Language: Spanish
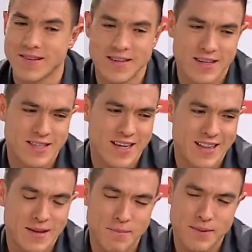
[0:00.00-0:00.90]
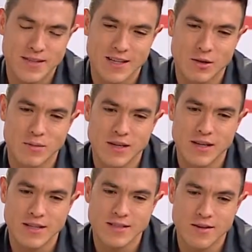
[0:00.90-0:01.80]
Sí, excelente. Empecé el
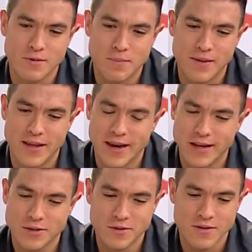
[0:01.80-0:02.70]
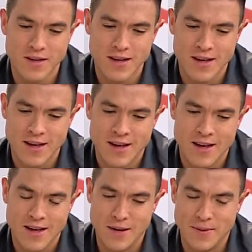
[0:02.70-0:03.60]
2015 con pie derecho.
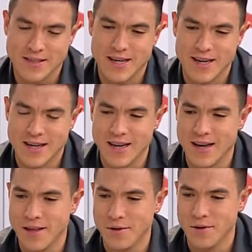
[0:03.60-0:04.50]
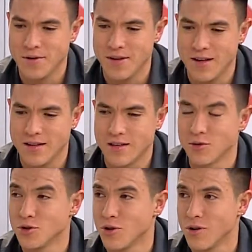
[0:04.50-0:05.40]
Además que arranqué el año entre
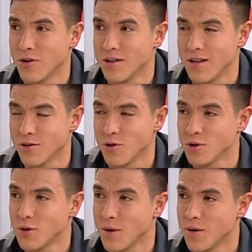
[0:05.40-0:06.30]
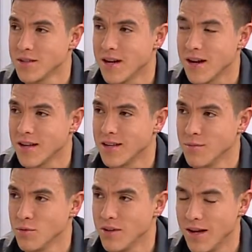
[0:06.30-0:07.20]
los ocho, entre los ocho mejores del
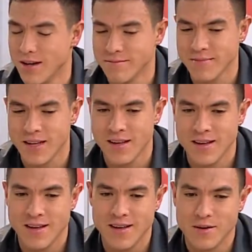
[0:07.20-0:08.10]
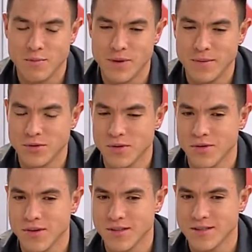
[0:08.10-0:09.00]
ranking mundial. Cumplí mi
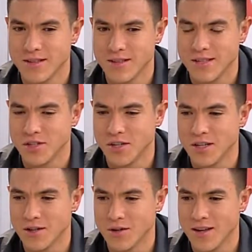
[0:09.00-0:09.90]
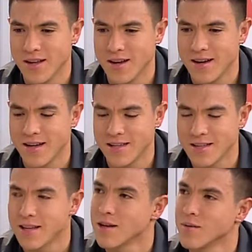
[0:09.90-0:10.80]
sueño desde chiquito que era
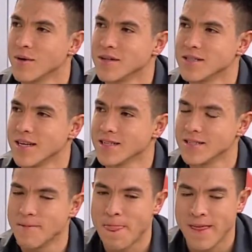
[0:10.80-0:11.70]
estar entre los mejores 10